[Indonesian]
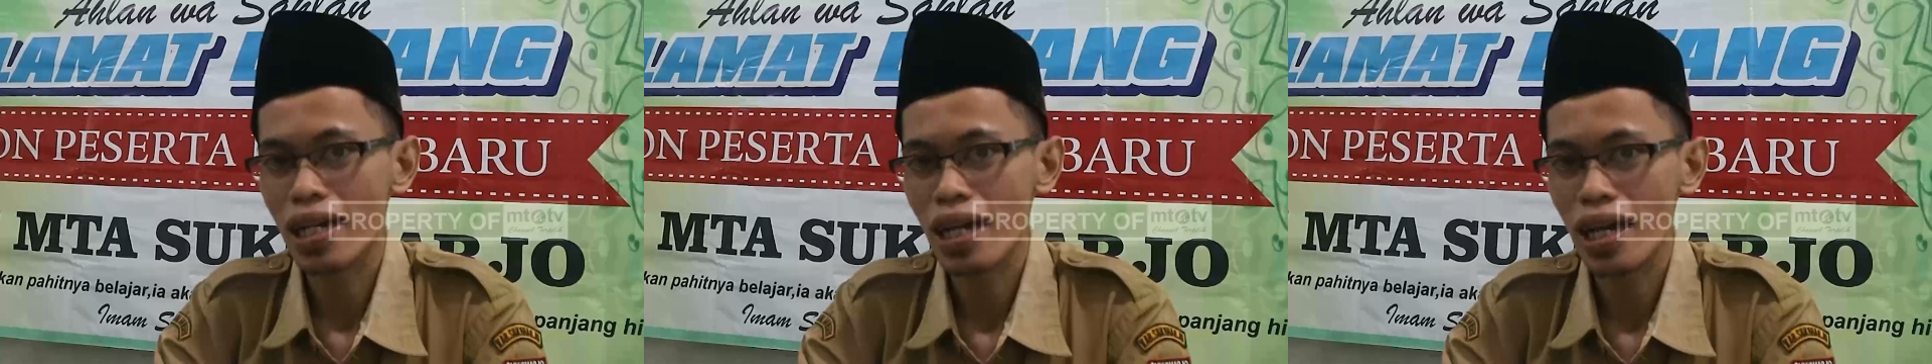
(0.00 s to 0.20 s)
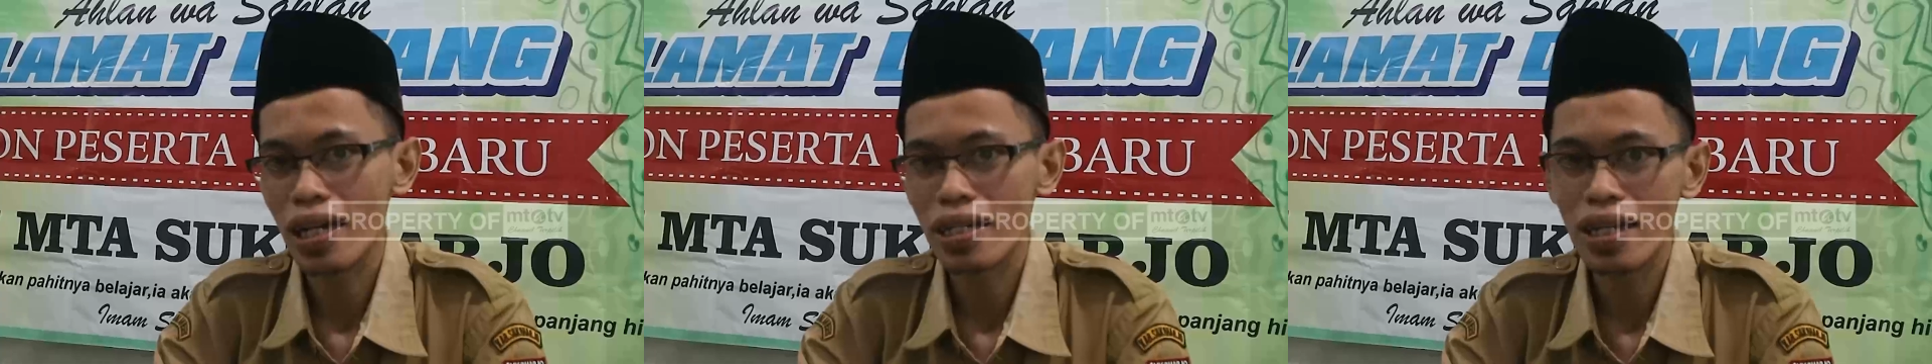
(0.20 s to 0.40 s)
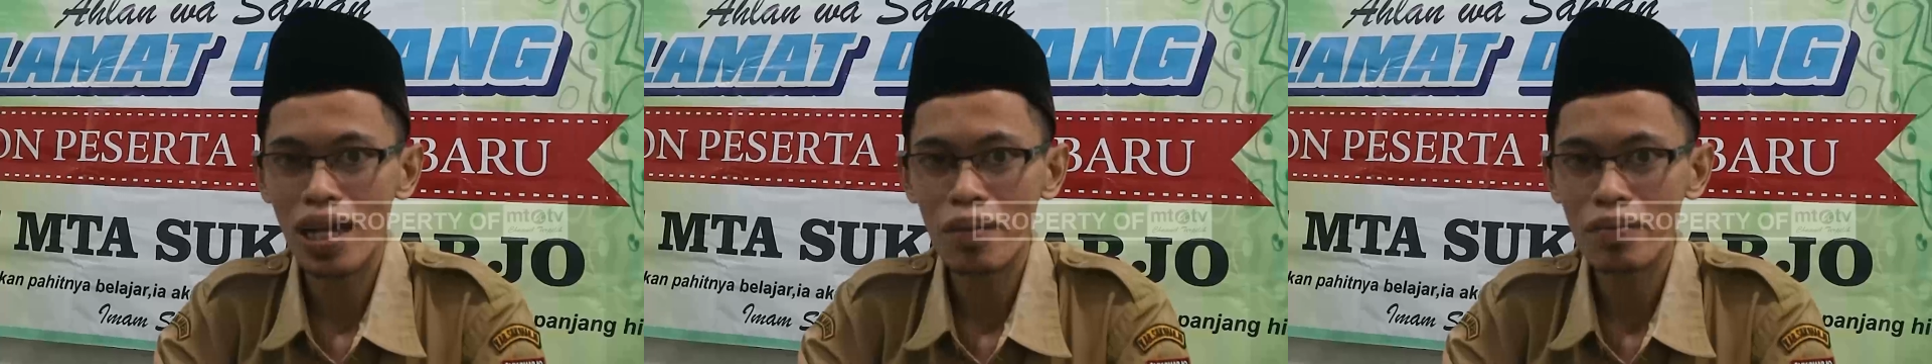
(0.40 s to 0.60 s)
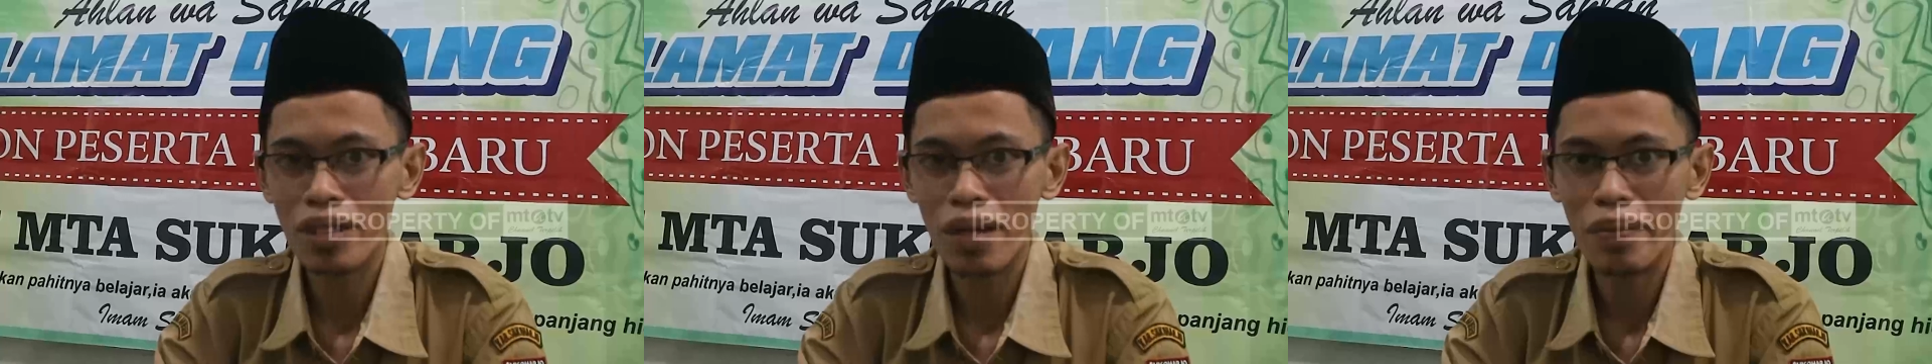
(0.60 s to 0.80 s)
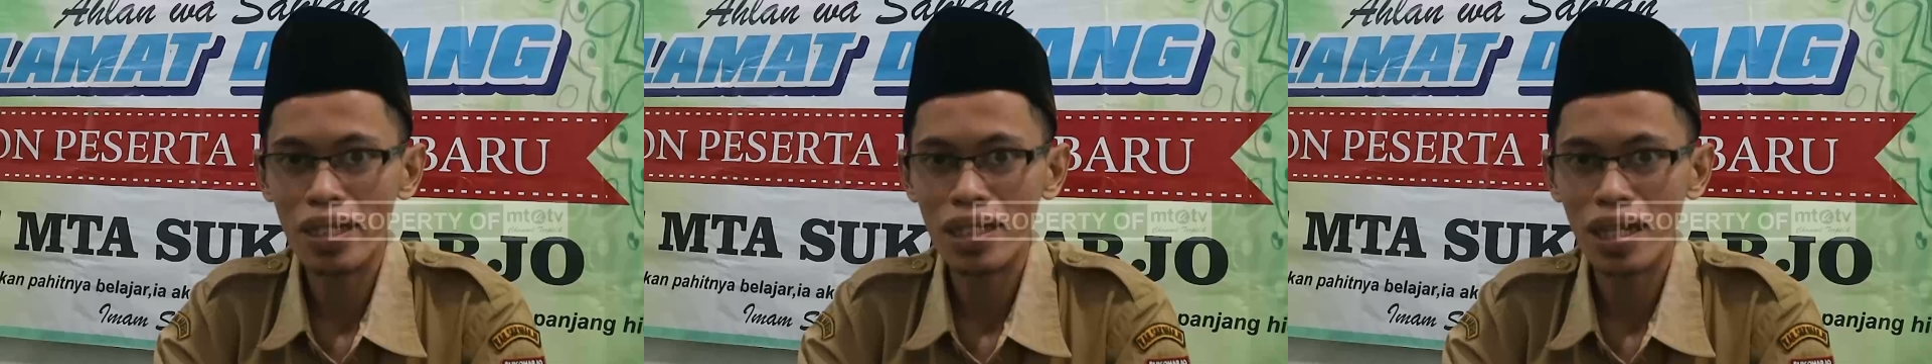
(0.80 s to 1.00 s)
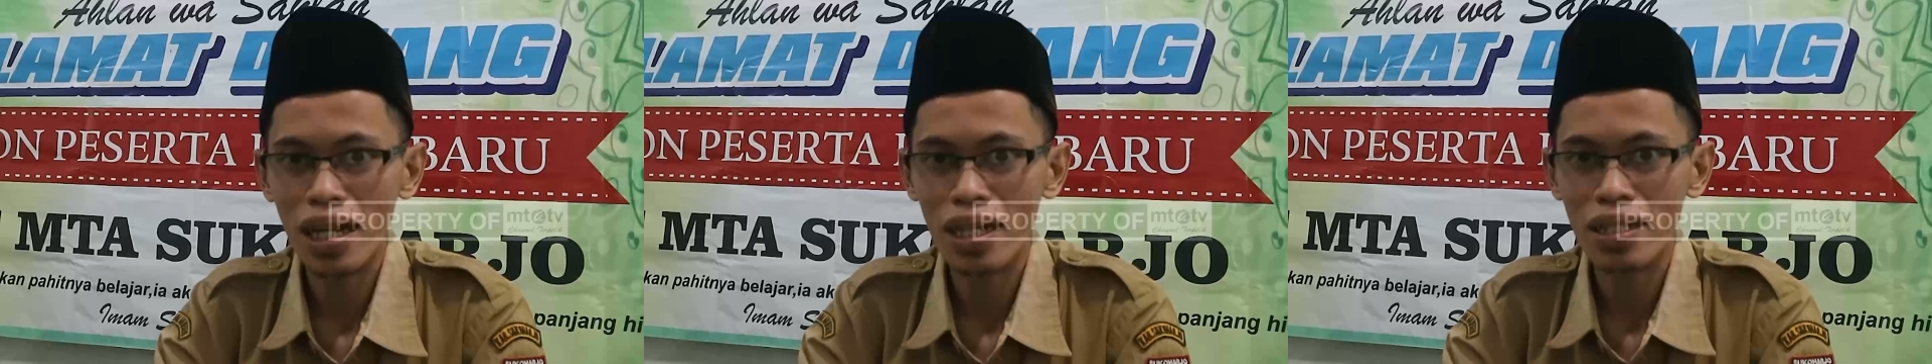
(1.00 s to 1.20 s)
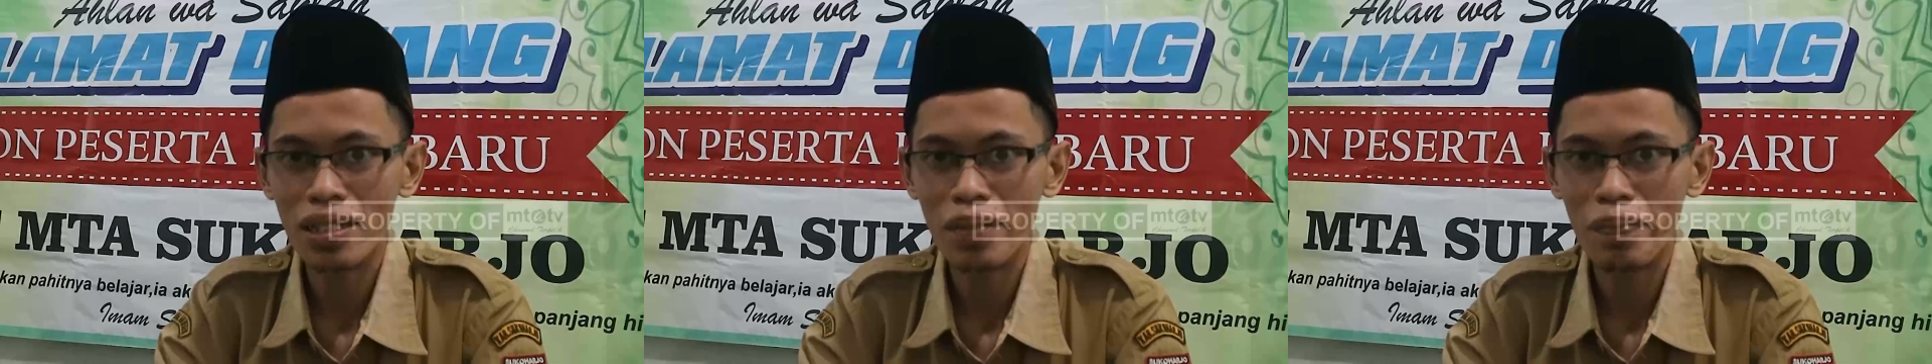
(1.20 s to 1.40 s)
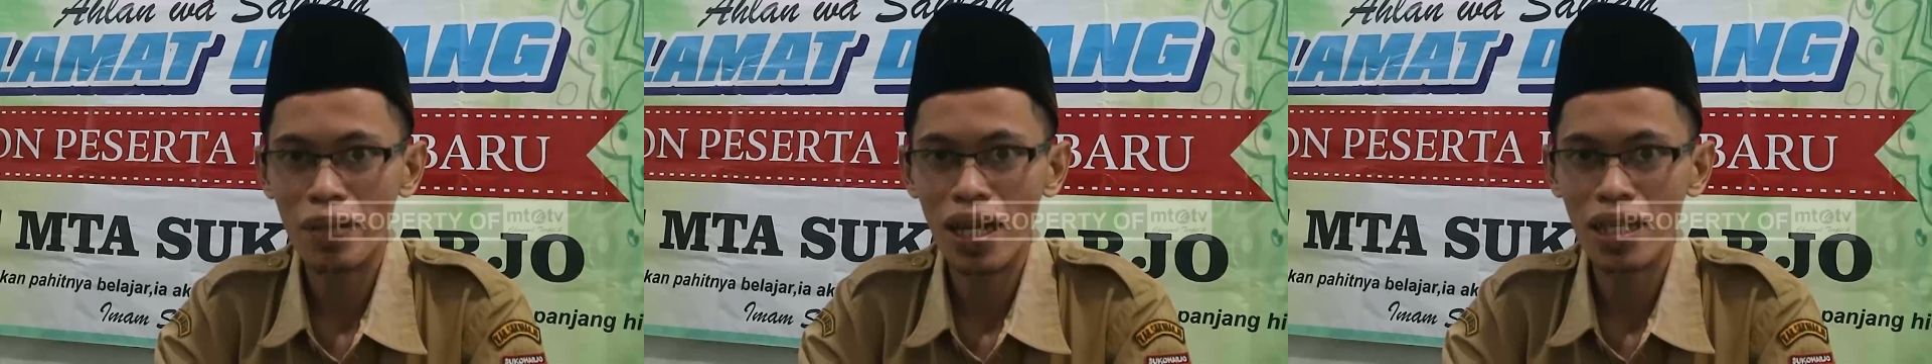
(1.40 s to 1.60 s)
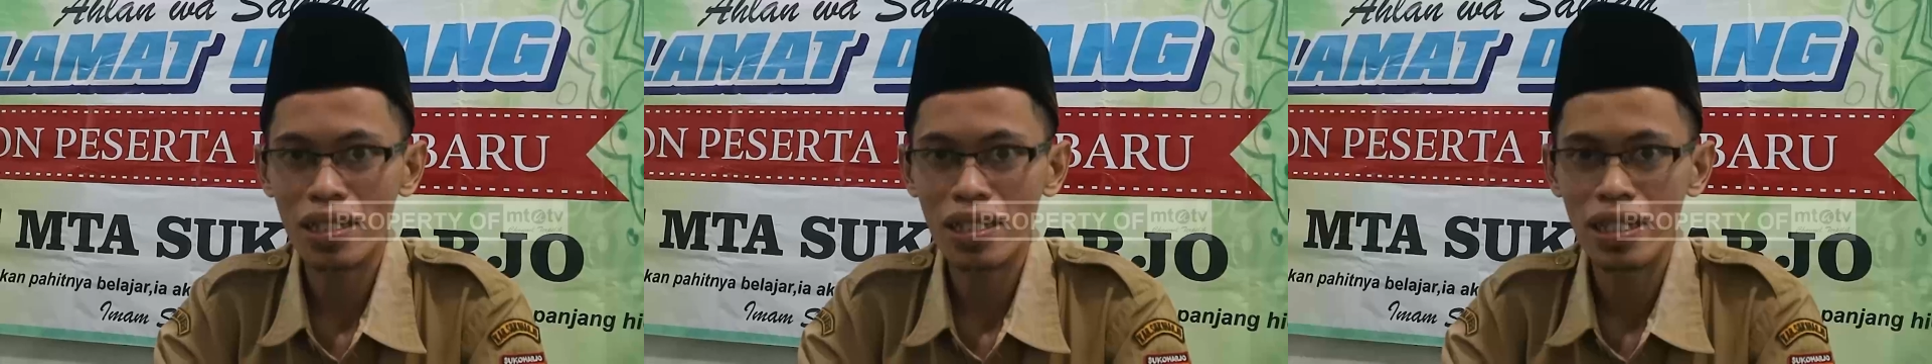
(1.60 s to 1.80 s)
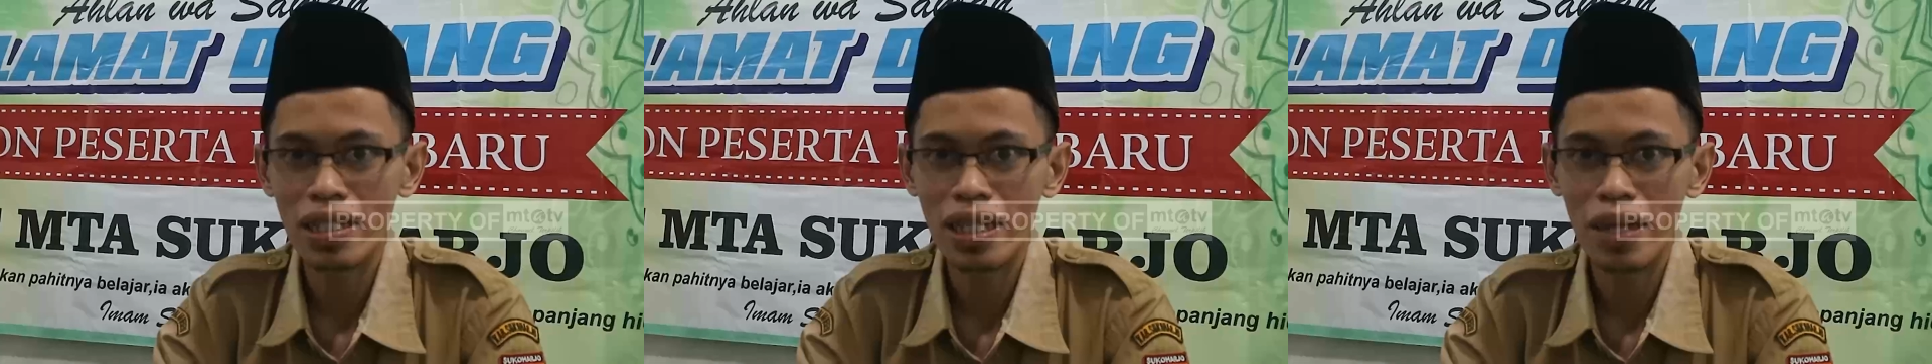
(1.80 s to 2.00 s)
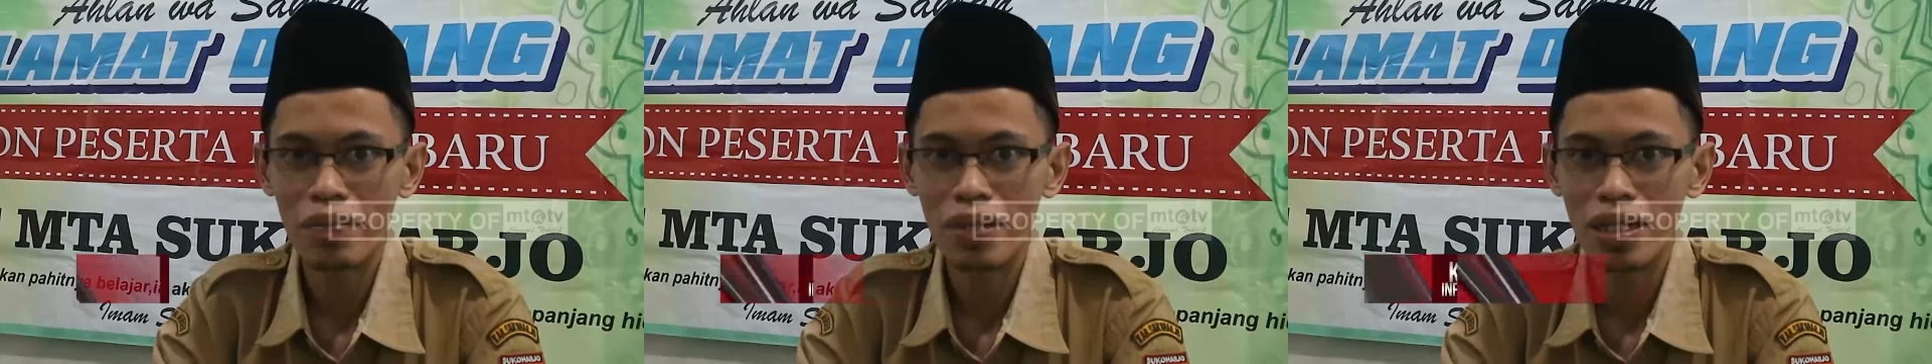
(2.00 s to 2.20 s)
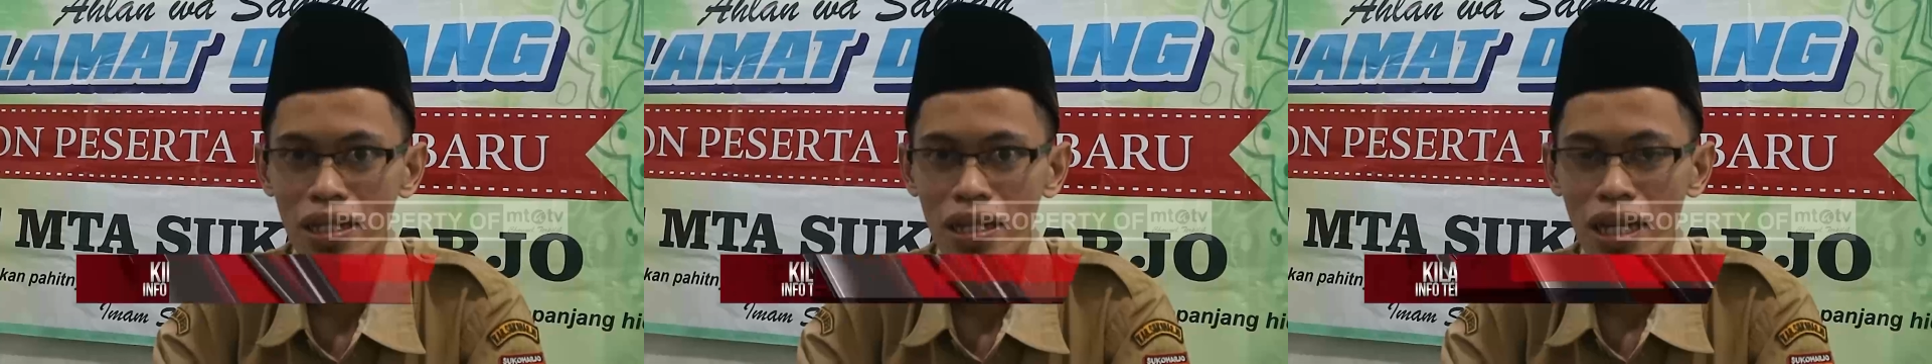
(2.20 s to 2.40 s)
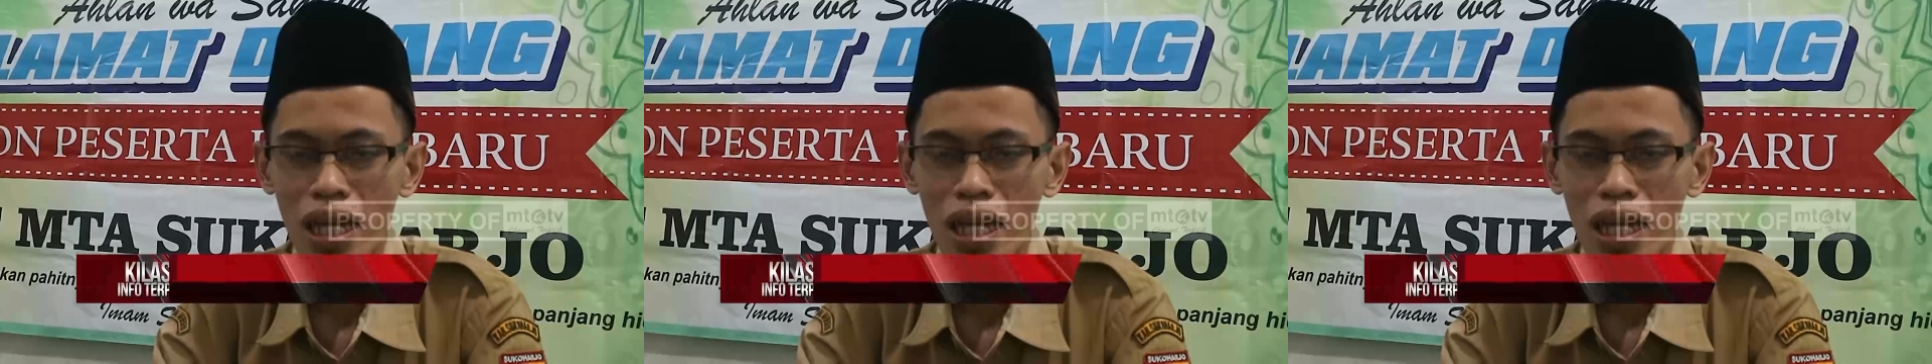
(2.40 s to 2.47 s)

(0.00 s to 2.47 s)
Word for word: tanggal 6 sampai dengan 11 Desember